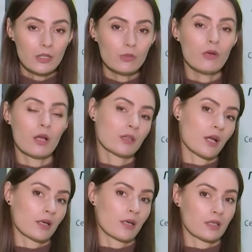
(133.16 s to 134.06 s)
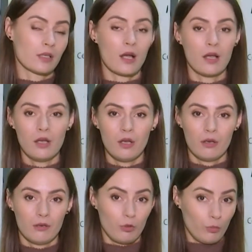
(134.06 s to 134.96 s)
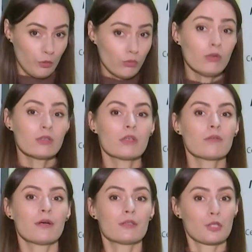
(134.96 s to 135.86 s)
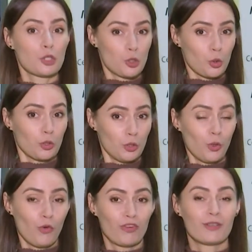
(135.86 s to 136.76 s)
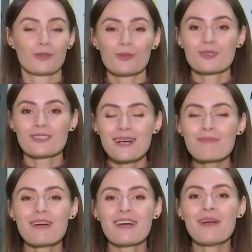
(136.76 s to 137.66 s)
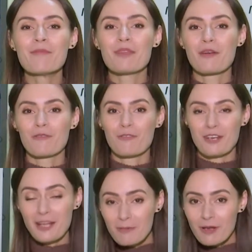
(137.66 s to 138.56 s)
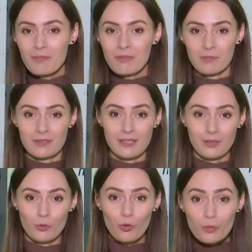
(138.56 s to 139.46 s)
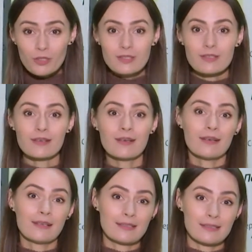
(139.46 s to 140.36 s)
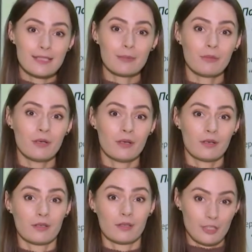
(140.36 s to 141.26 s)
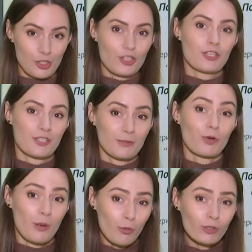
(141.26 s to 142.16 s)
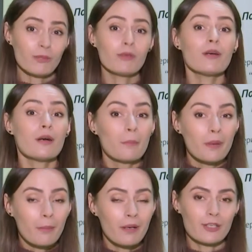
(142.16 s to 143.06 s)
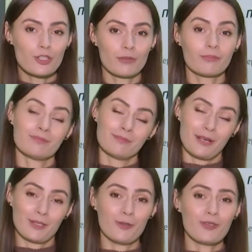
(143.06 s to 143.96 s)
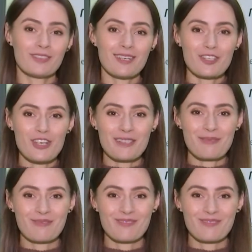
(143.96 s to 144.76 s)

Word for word: Ну а так как я люблю открывать что-то новое, то самое время познакомиться с ним – а, точнее с его работами, поближе. Пойду их встречать.